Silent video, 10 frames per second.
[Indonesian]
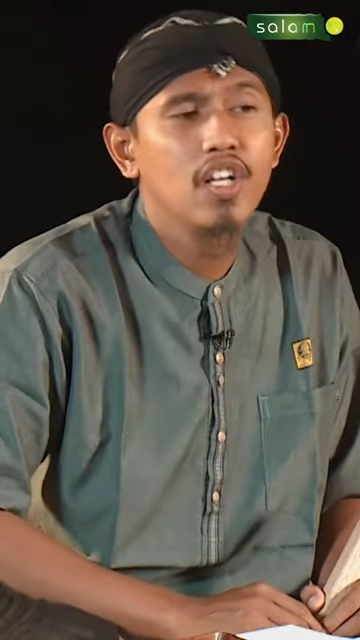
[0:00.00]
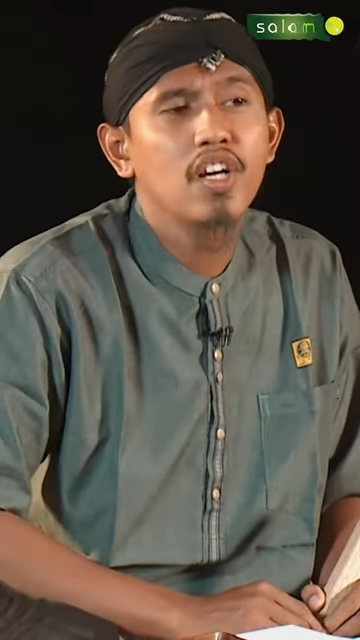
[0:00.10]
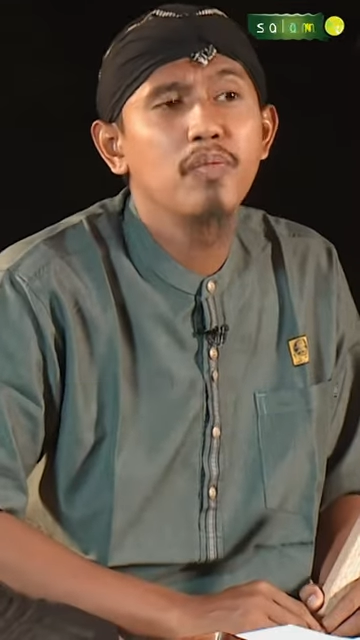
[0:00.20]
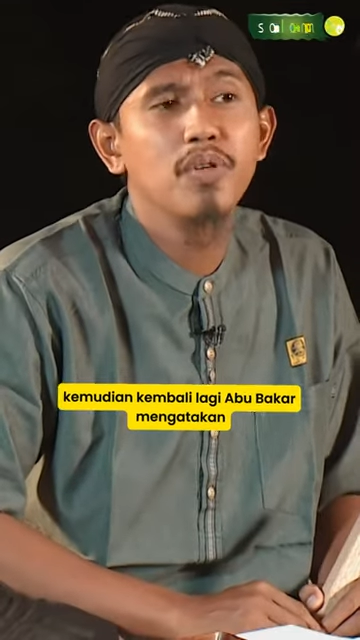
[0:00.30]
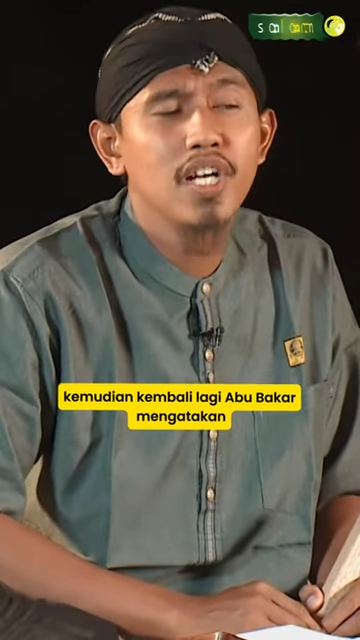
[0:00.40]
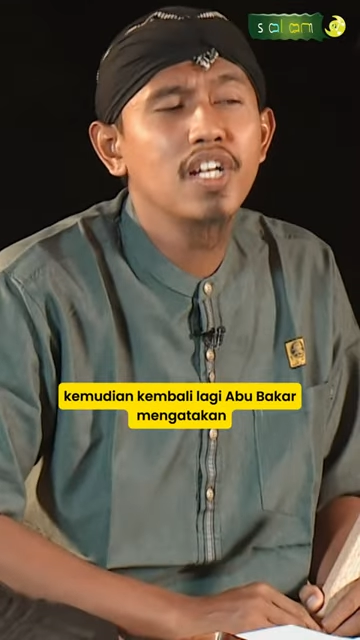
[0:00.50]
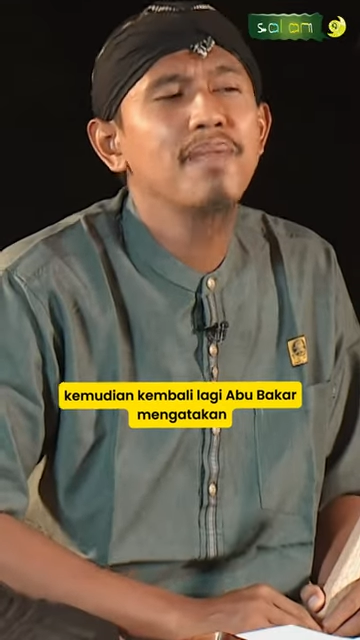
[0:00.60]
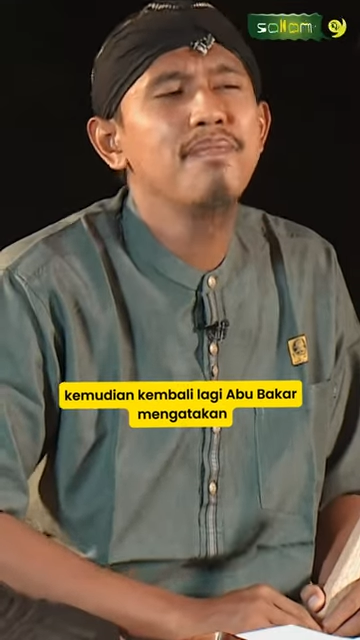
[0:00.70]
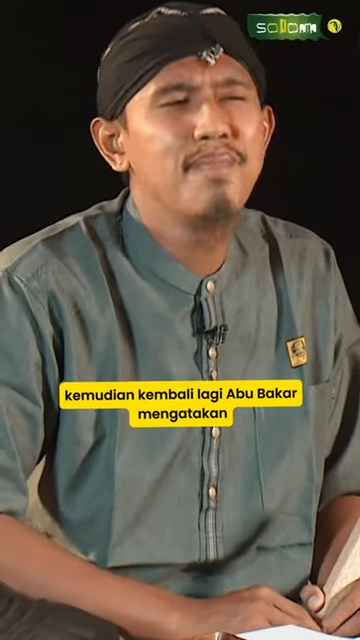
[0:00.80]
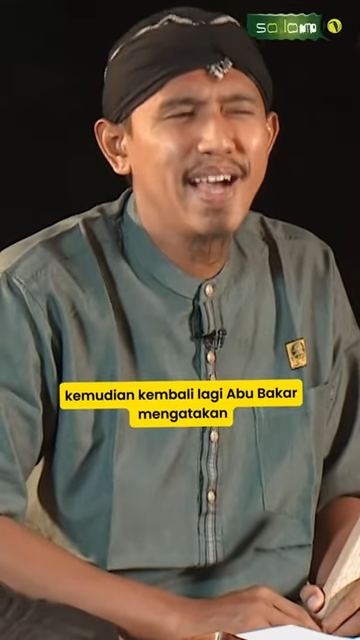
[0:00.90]
Kemudian
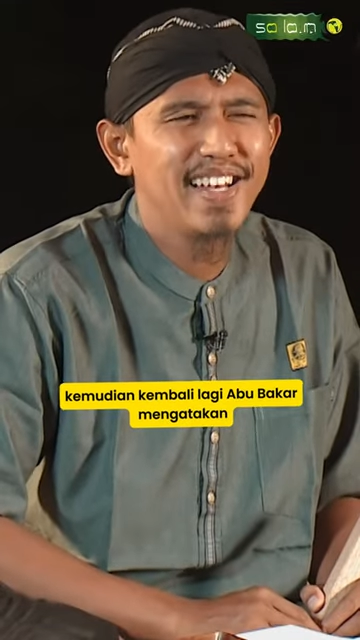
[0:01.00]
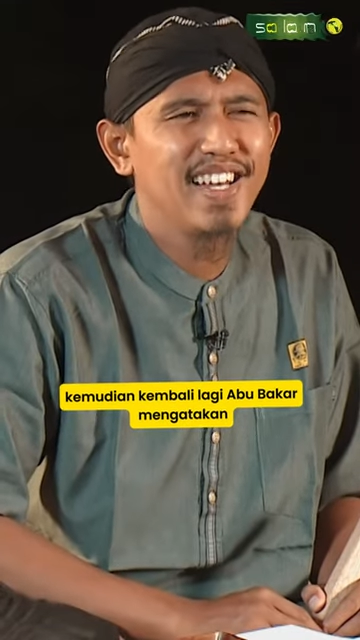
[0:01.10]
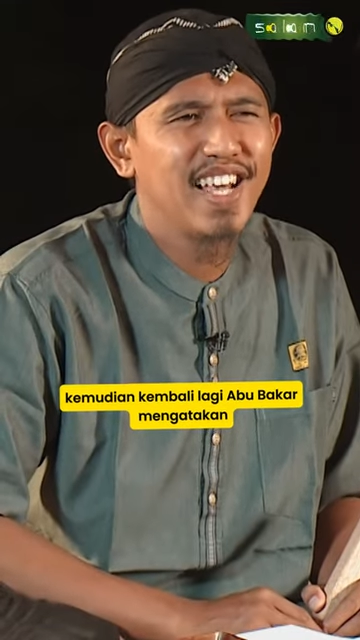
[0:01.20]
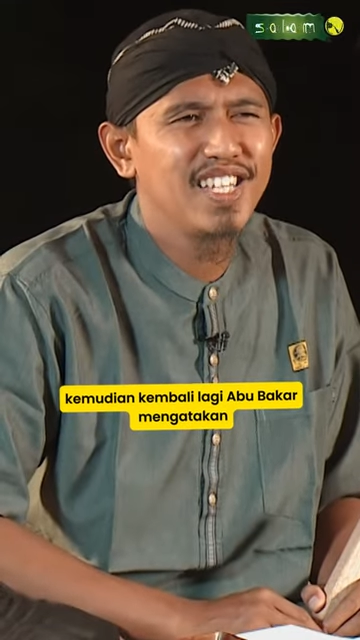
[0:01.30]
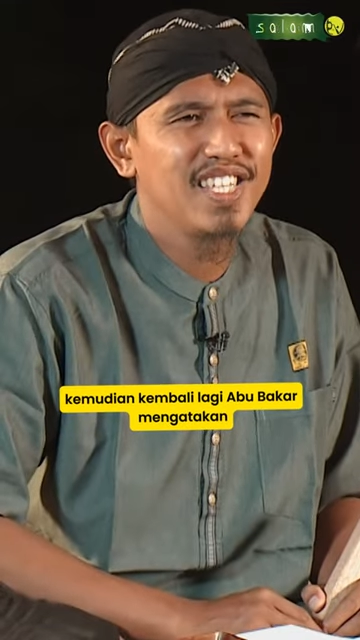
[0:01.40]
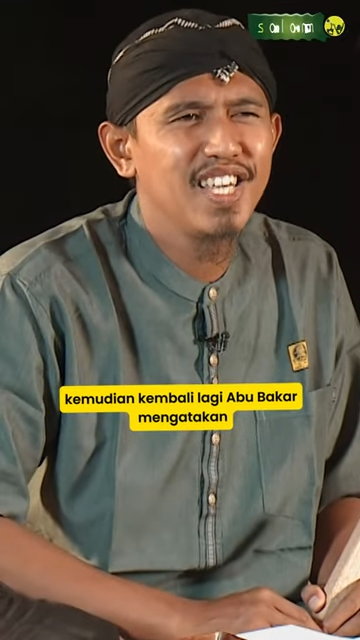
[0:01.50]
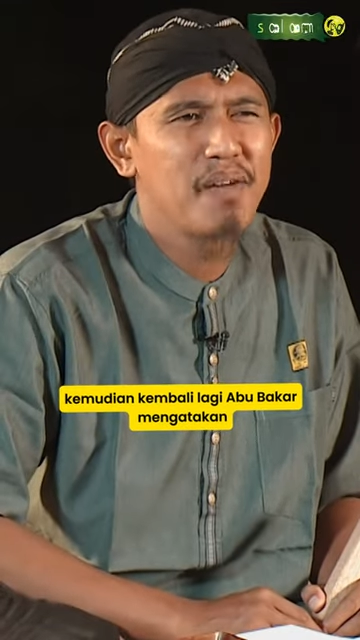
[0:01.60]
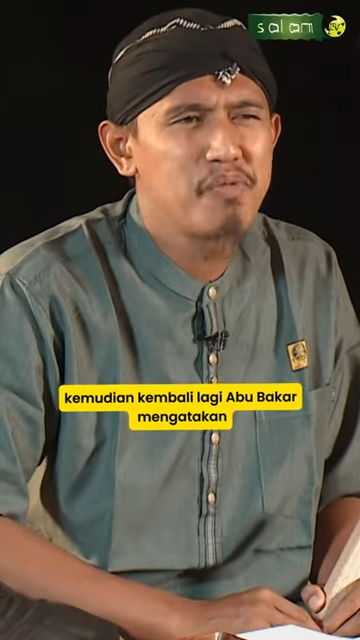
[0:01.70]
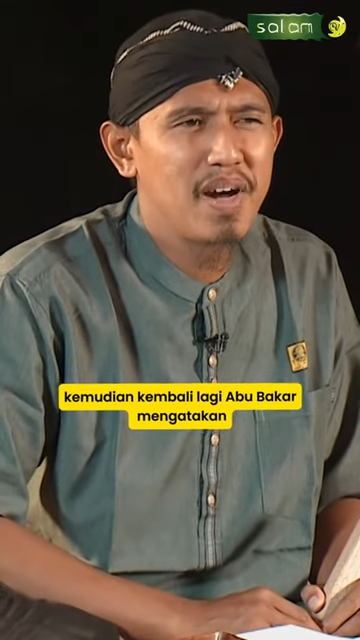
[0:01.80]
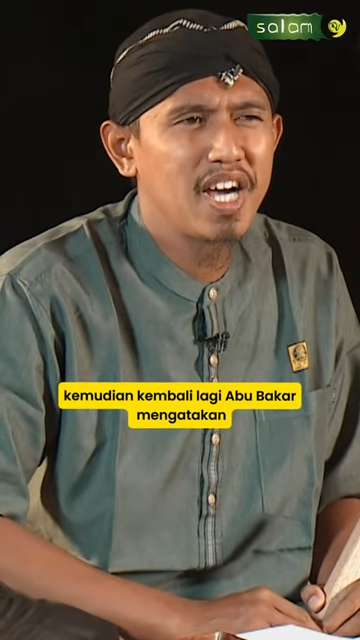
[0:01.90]
kembali lagi
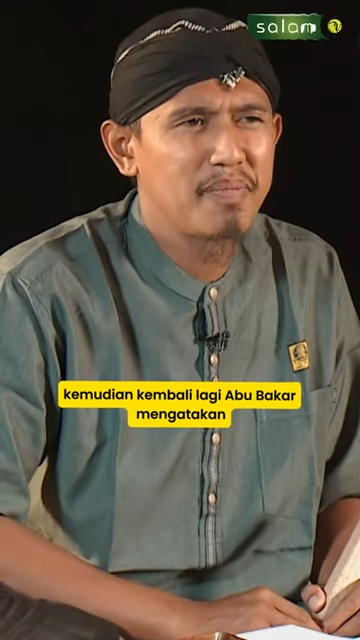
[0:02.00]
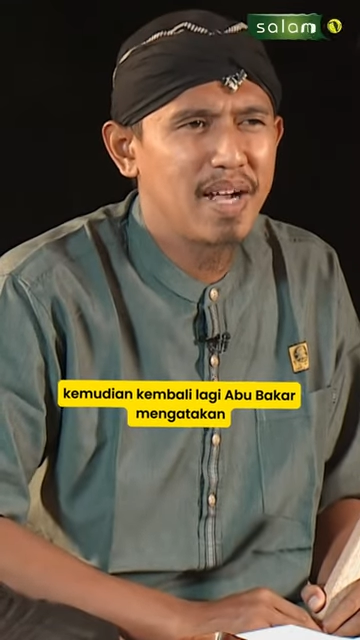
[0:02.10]
Abu Bakar